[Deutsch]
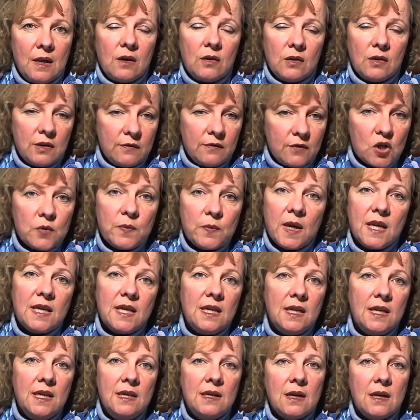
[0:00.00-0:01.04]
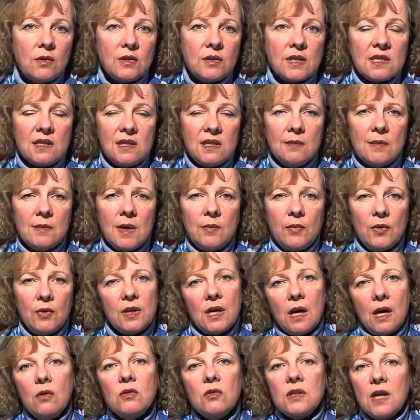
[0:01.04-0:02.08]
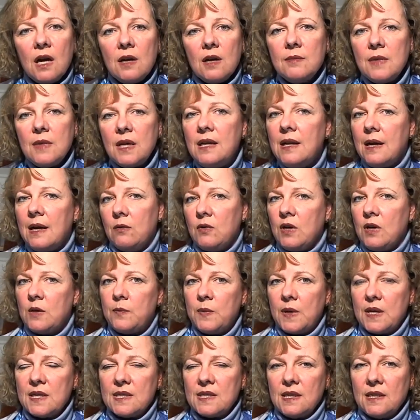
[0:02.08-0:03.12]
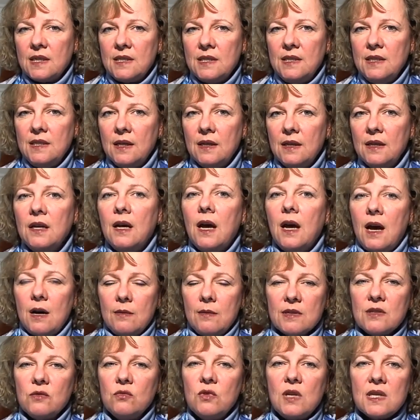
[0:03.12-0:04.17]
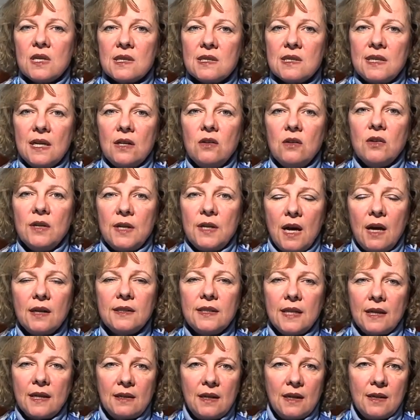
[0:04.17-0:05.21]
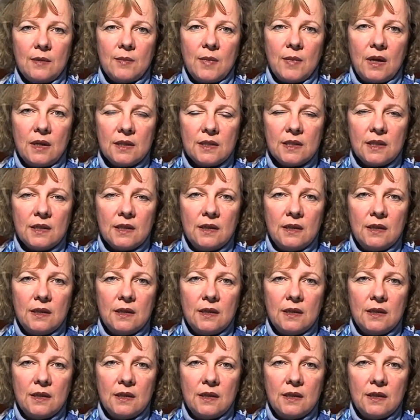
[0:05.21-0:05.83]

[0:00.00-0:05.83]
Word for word: Und ich verspreche Ihnen, auch das Thema Burnout kann man launig präsentieren, aber so, dass es dennoch nachdenklich macht.